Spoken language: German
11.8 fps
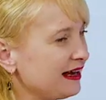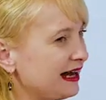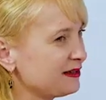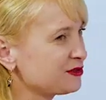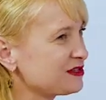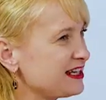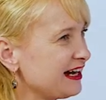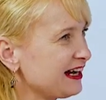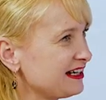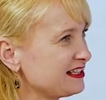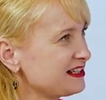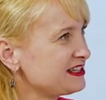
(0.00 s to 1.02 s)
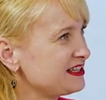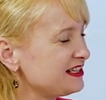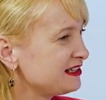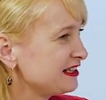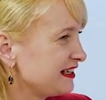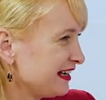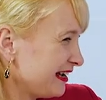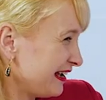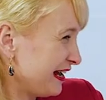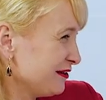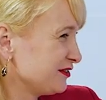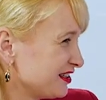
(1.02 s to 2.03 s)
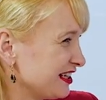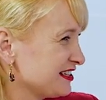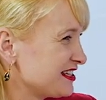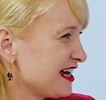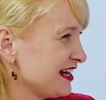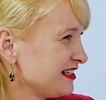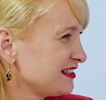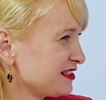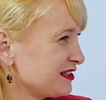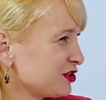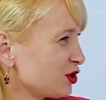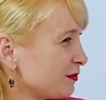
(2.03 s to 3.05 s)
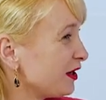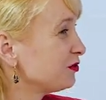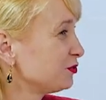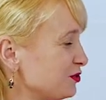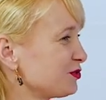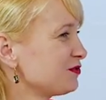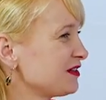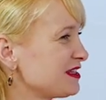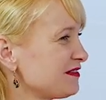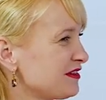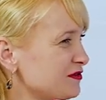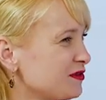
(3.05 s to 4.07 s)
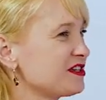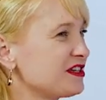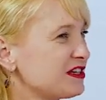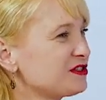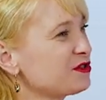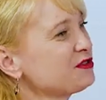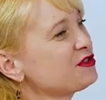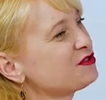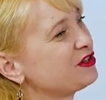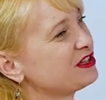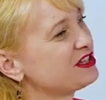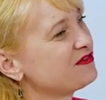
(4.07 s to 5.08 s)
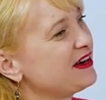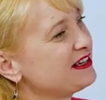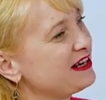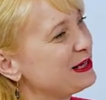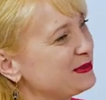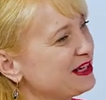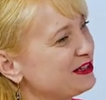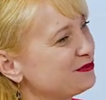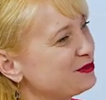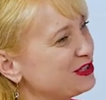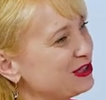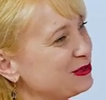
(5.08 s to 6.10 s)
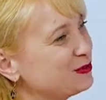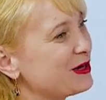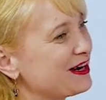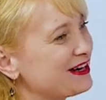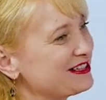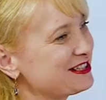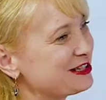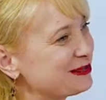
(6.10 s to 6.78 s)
Also Sie erreichen Ziele in der Hälfte der Zeit. Das ist ja schon mal gut zu wissen. Was wollen Sie denn sonst noch in zweieinhalb Jahren für die EU erreicht